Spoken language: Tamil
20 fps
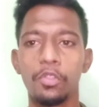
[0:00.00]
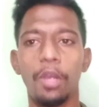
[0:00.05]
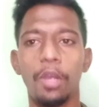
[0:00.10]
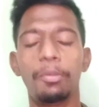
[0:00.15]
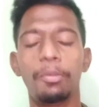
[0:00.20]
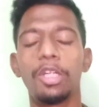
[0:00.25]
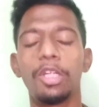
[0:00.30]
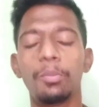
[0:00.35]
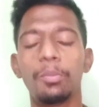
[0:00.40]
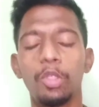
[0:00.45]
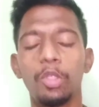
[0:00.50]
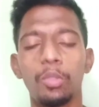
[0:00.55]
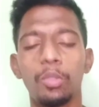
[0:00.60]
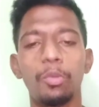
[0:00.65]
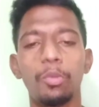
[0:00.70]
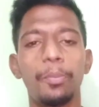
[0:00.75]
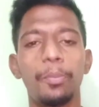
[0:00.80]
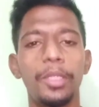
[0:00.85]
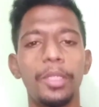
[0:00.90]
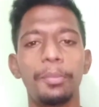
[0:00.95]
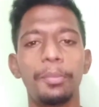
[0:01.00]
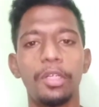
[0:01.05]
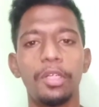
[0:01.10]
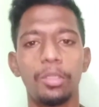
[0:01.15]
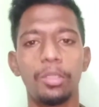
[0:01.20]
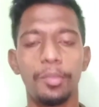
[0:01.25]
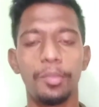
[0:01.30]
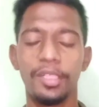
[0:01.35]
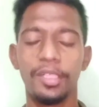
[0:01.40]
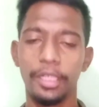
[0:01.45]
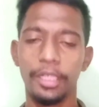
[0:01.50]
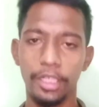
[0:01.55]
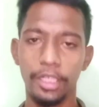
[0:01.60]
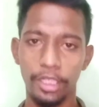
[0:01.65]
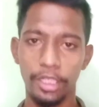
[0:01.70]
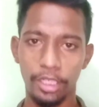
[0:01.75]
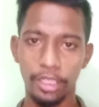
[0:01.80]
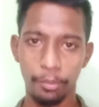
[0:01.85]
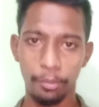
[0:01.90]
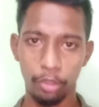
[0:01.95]
ஸோ அப்படி இருக்கும்போது ஒரு முப்பது பேர் வந்துட்டுனா
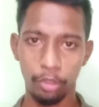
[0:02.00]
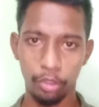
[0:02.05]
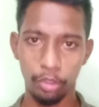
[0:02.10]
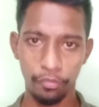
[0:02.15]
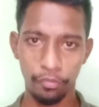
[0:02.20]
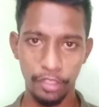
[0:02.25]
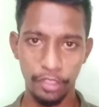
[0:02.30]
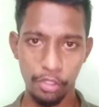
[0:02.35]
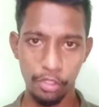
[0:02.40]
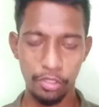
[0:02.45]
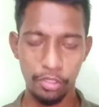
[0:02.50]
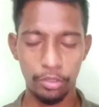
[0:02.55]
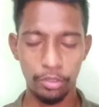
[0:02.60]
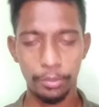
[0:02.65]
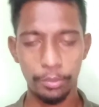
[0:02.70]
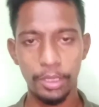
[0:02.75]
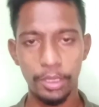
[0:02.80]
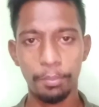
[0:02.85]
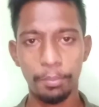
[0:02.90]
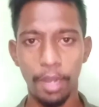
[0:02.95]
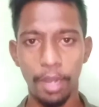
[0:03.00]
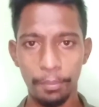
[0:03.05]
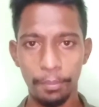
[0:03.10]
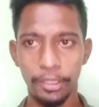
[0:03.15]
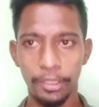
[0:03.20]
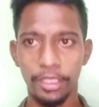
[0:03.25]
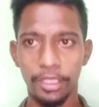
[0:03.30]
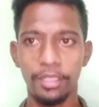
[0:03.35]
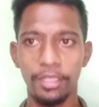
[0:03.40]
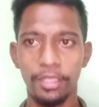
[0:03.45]
ரெகுலராக நம்மளோட வீடியோஸில் வந்துட்டு பார்ப்பீங்க